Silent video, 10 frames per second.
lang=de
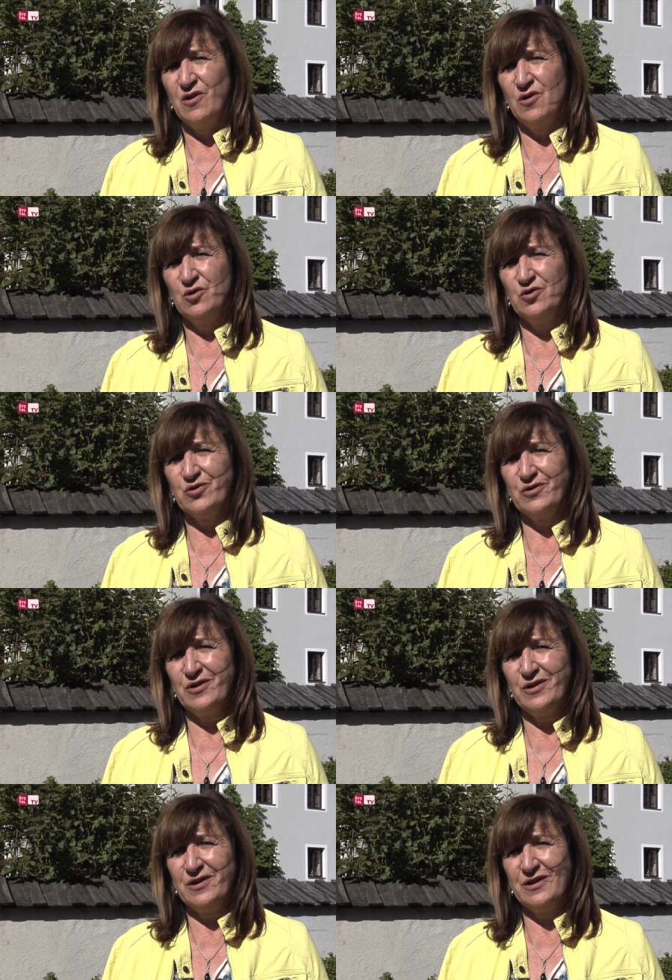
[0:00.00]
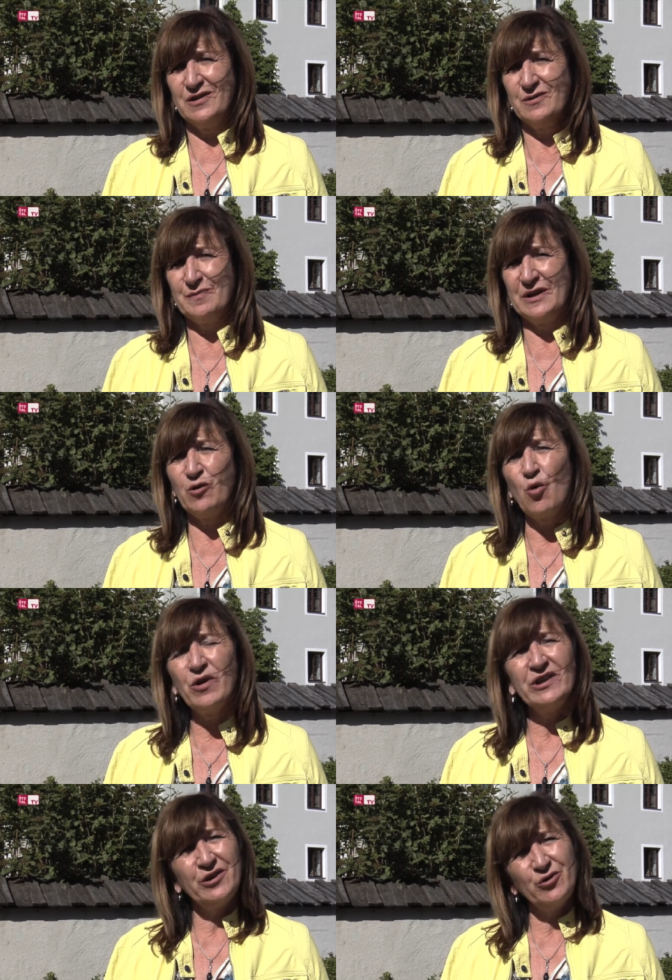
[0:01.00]
Und äh,
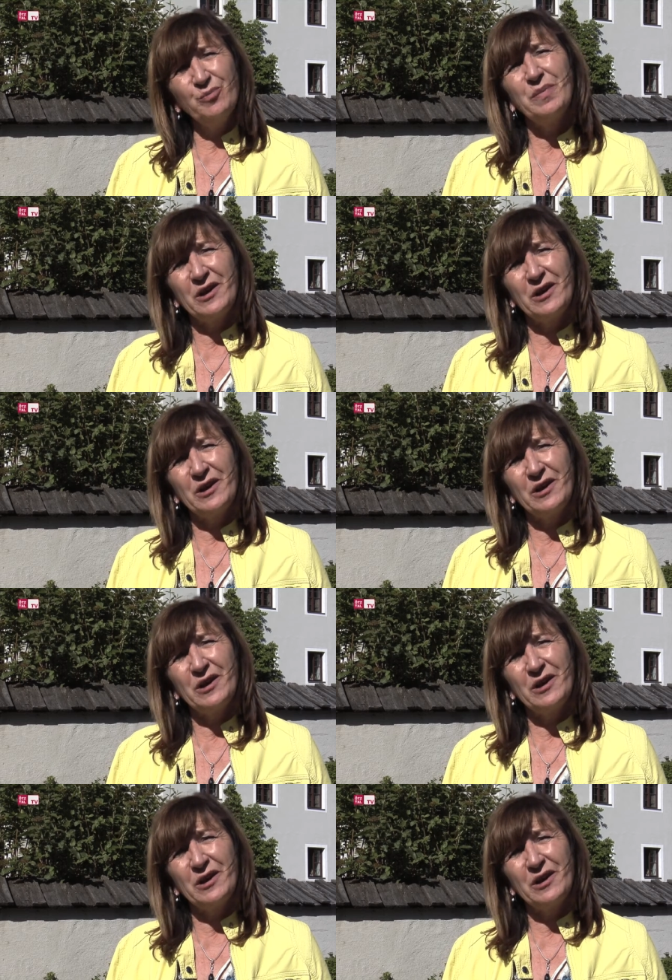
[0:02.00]
Pädagoginnen und